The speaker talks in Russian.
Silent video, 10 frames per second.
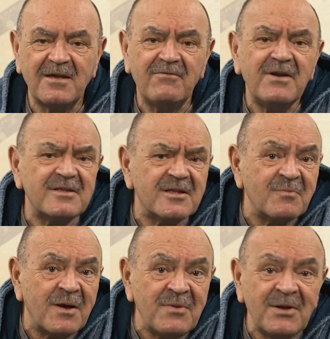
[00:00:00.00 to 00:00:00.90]
В этот
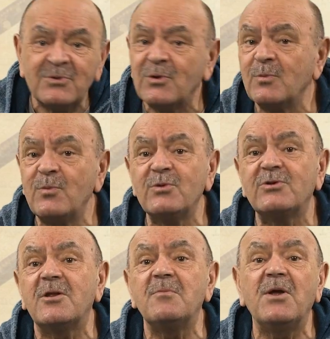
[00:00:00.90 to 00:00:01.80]
момент он
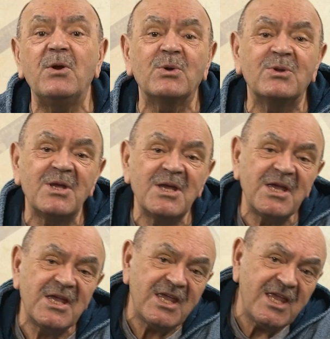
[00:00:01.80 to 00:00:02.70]
будто берет
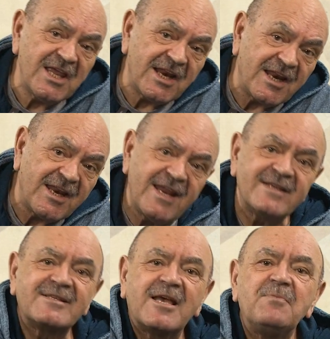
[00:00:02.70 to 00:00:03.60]
и
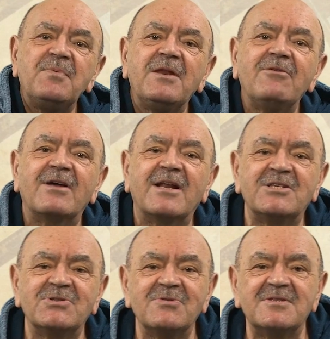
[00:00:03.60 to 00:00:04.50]
резко
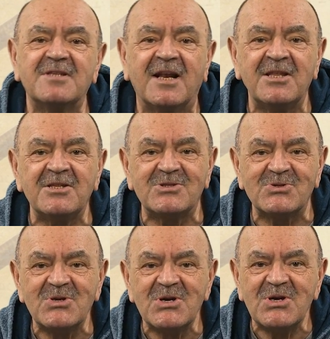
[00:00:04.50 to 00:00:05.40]
переворачивает
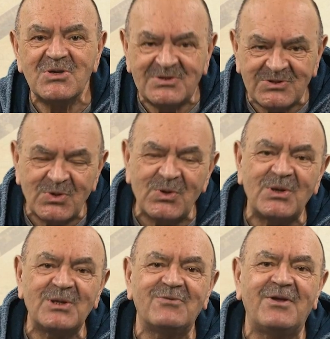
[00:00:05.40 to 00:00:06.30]
страницу
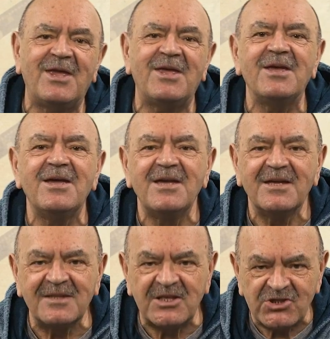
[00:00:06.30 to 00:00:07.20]
истории твоей
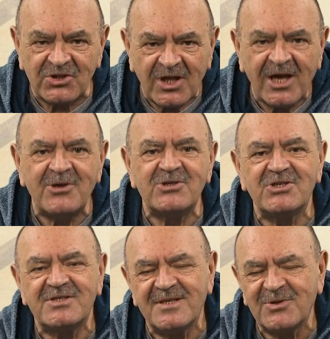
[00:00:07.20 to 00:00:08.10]

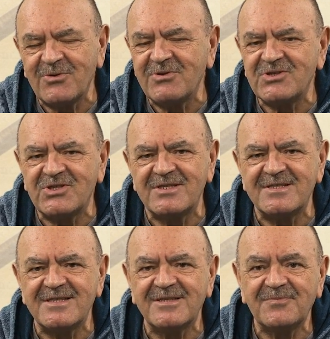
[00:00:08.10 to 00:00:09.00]
начинающейся новой
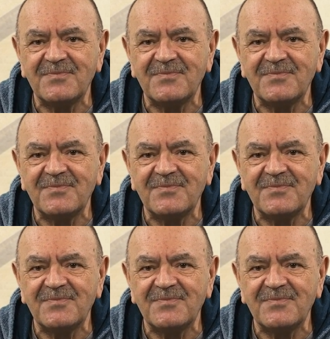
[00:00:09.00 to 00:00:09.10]
жизни.